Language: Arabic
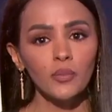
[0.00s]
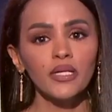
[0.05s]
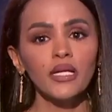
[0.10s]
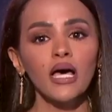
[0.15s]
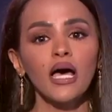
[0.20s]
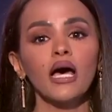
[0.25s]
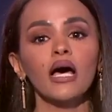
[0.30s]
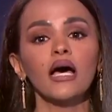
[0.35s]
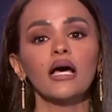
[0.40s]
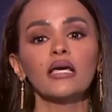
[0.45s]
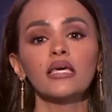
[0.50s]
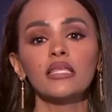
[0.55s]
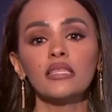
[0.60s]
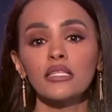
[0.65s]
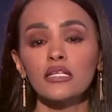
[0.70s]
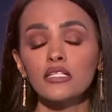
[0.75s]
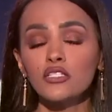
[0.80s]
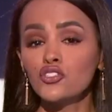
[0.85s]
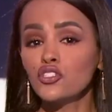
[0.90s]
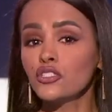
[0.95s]
منحى
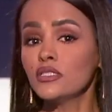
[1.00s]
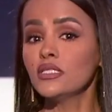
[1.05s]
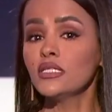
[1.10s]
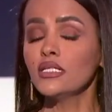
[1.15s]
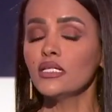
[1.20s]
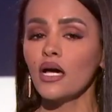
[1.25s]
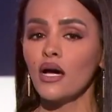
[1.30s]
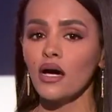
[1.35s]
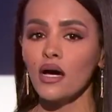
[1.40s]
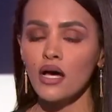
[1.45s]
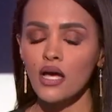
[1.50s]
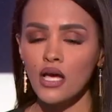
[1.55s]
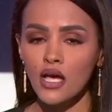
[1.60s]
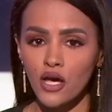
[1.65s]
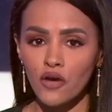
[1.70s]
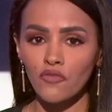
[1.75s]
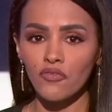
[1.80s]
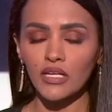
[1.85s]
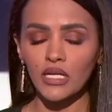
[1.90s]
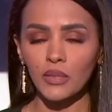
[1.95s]
أكثر جدية
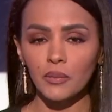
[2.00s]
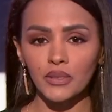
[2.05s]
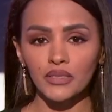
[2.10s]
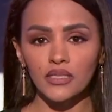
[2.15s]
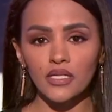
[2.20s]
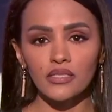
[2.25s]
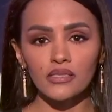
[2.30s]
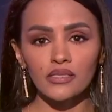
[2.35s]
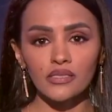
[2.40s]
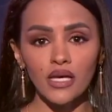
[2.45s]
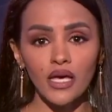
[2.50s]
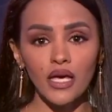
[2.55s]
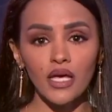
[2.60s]
فالإحباطات